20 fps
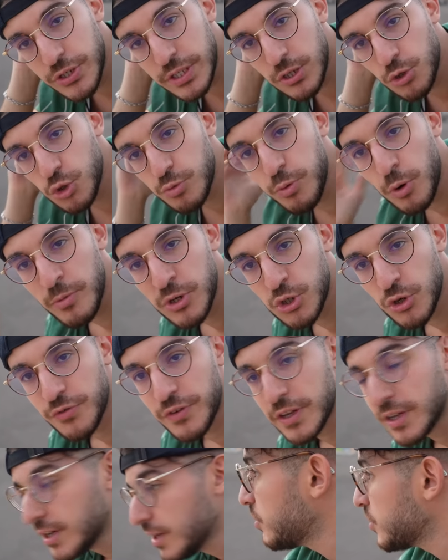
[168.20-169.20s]
C'était juste pour m'échauffer.
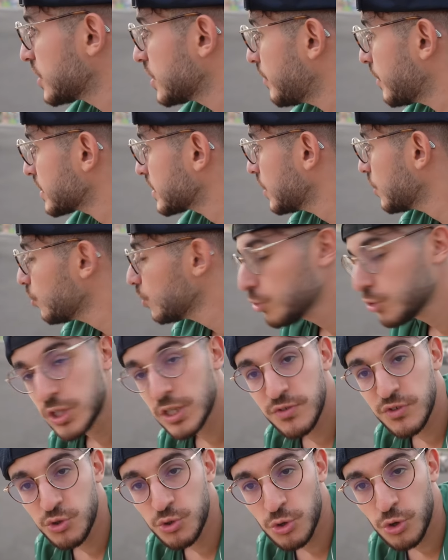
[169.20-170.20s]
Je pensais pas que ça roulait aussi
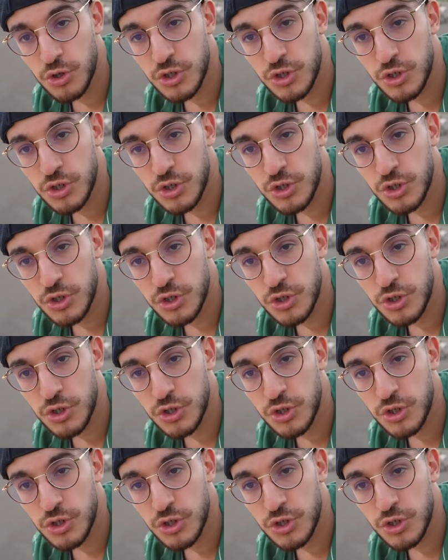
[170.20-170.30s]
vite une